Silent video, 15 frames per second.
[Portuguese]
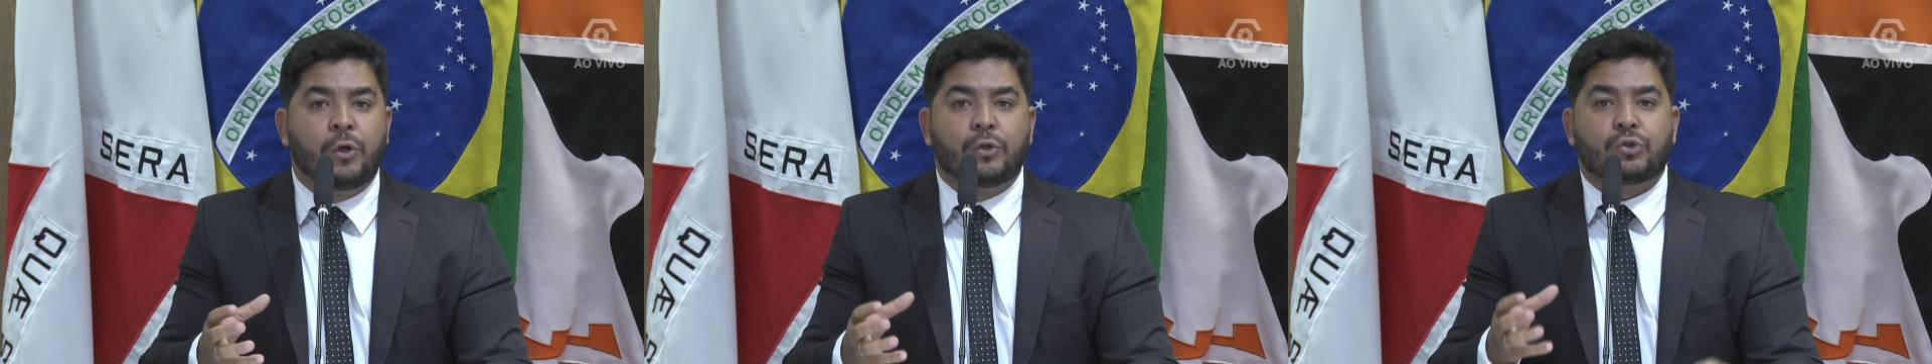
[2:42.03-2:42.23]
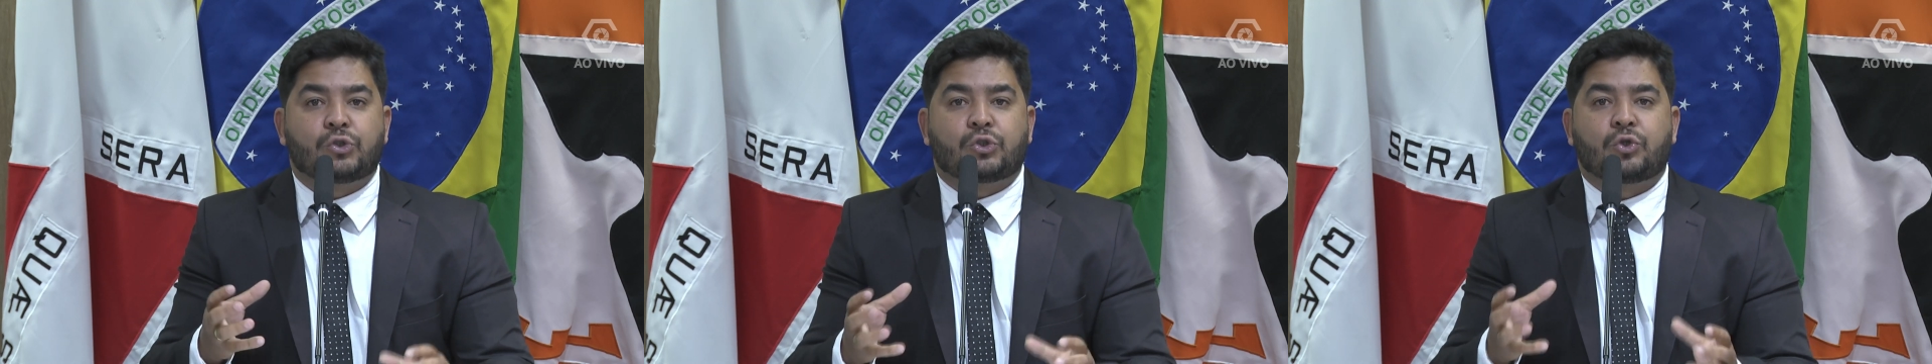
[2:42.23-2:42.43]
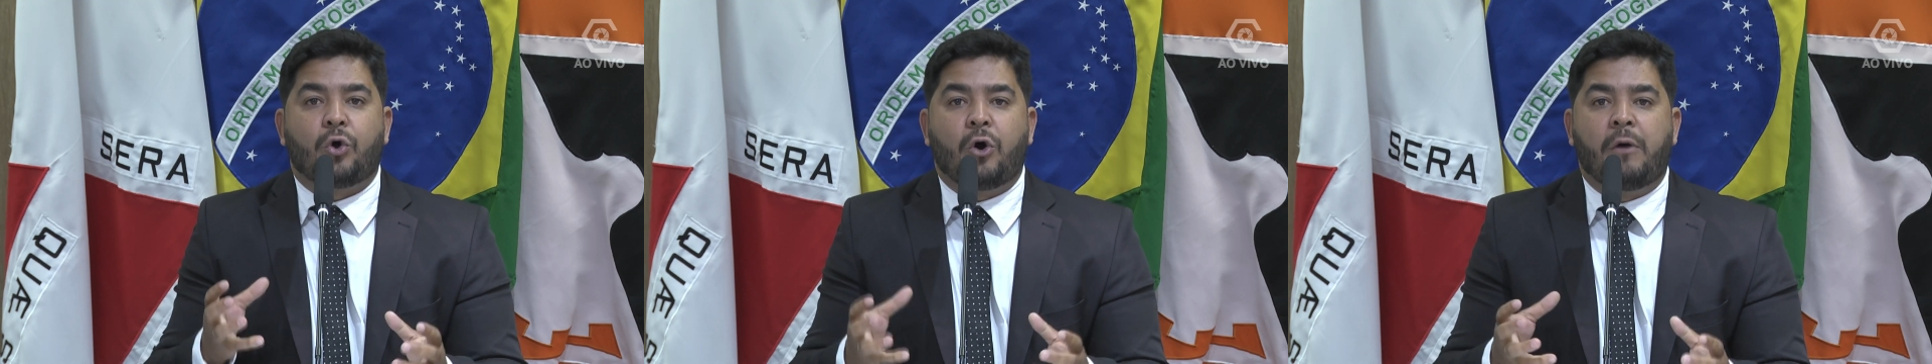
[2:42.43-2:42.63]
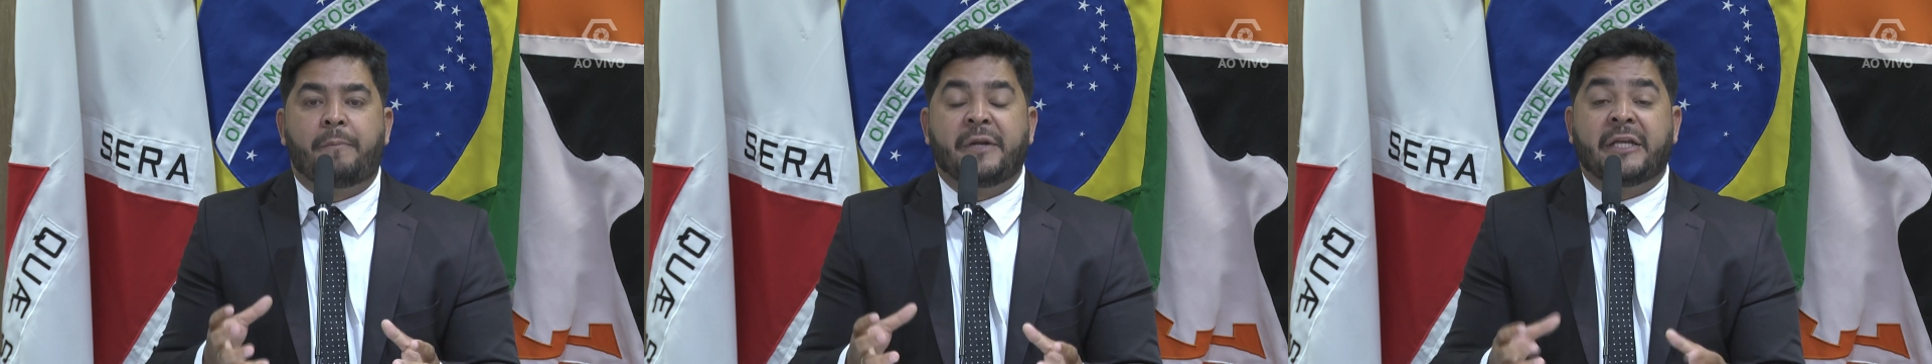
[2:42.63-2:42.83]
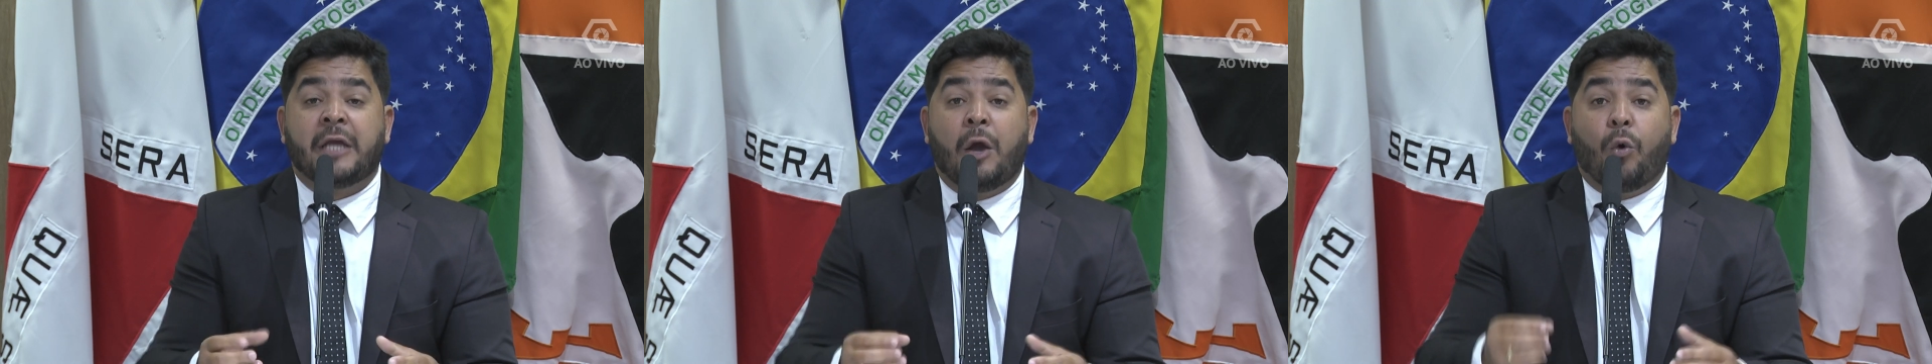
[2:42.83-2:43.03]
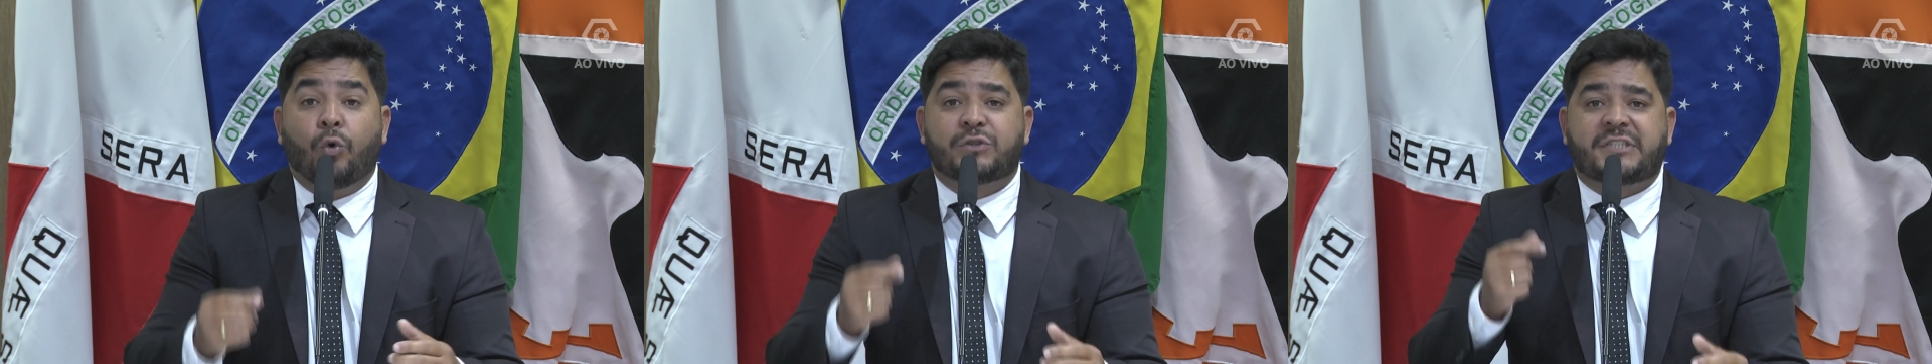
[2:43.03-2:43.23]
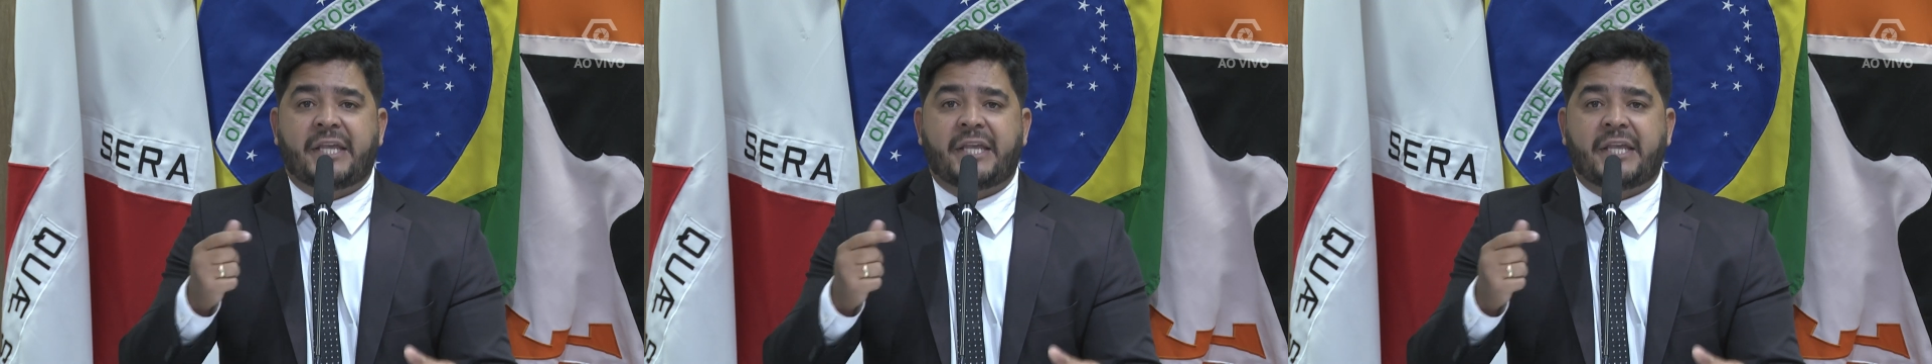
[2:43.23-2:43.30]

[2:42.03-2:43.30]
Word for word: sobre os